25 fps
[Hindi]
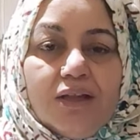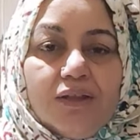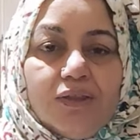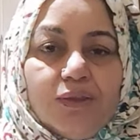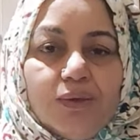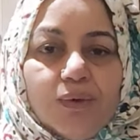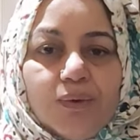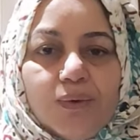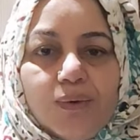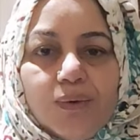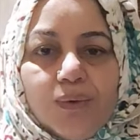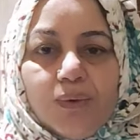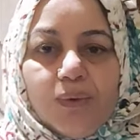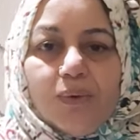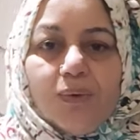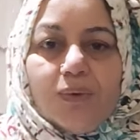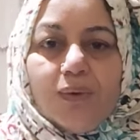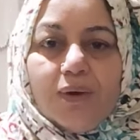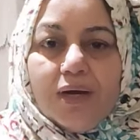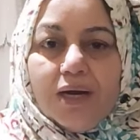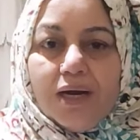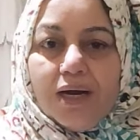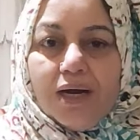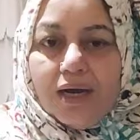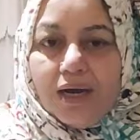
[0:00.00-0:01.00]
तो
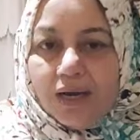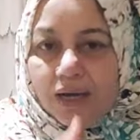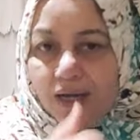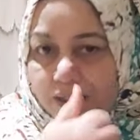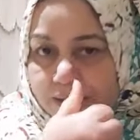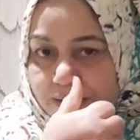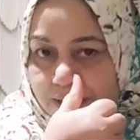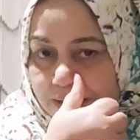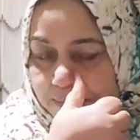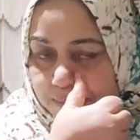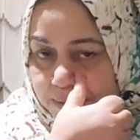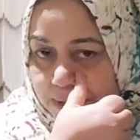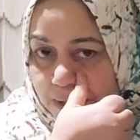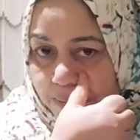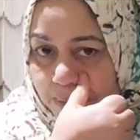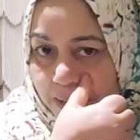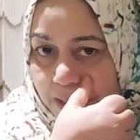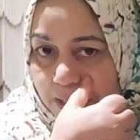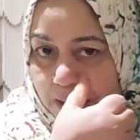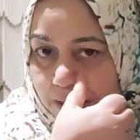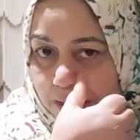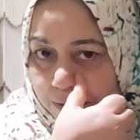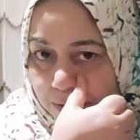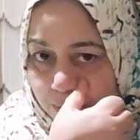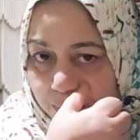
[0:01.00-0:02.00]
आज सबसे
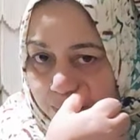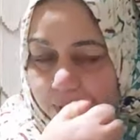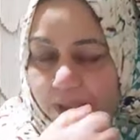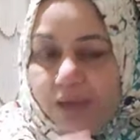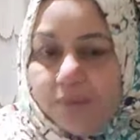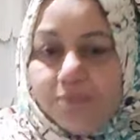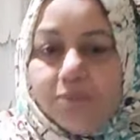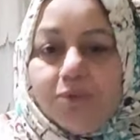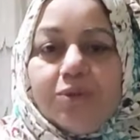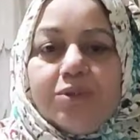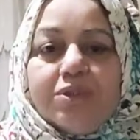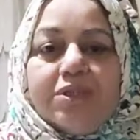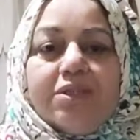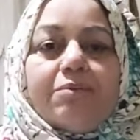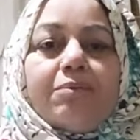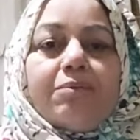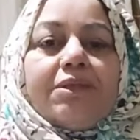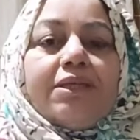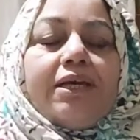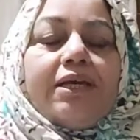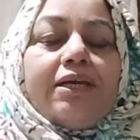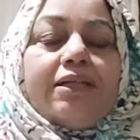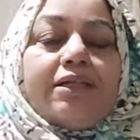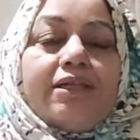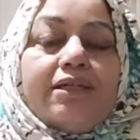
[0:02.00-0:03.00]
पहले तो मैं आपको ये
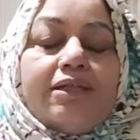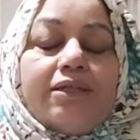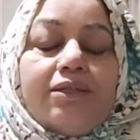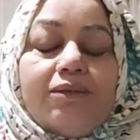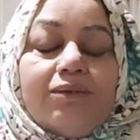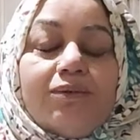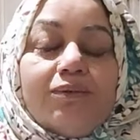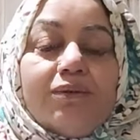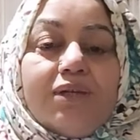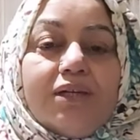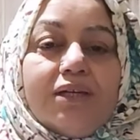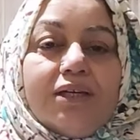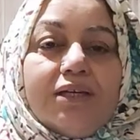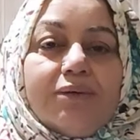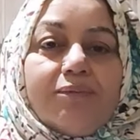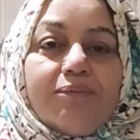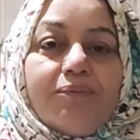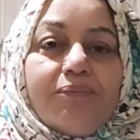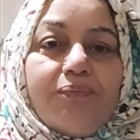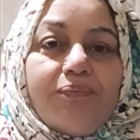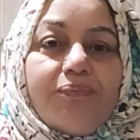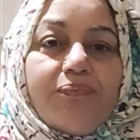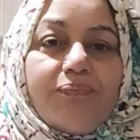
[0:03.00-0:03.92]
बता देती हूँ कि